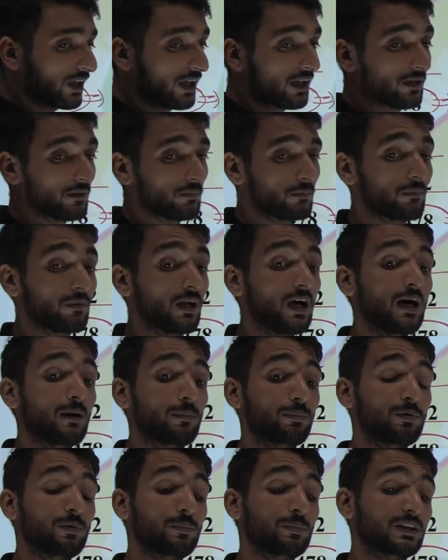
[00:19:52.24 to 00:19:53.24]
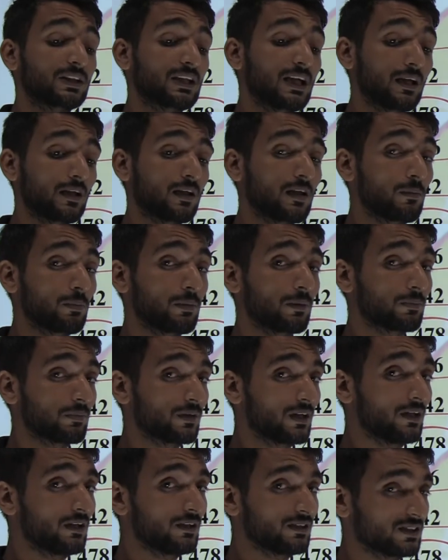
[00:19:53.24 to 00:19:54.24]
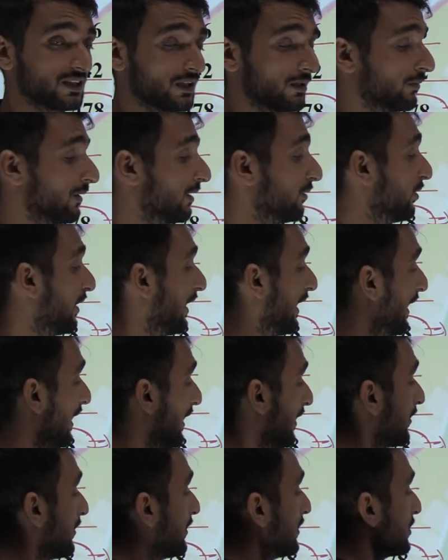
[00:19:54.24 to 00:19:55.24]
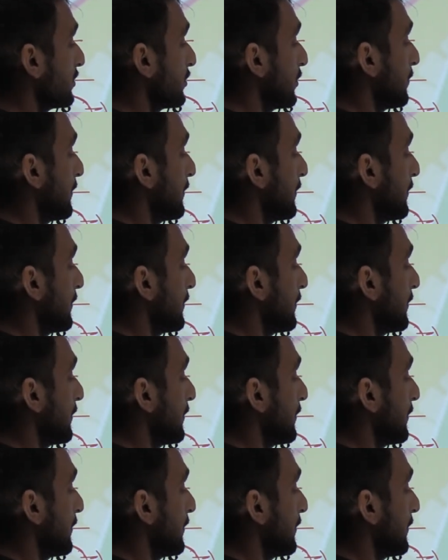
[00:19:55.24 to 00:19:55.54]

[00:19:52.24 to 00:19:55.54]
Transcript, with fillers: टेन आपको पता है कि फिफ्टी से अबाउ है तो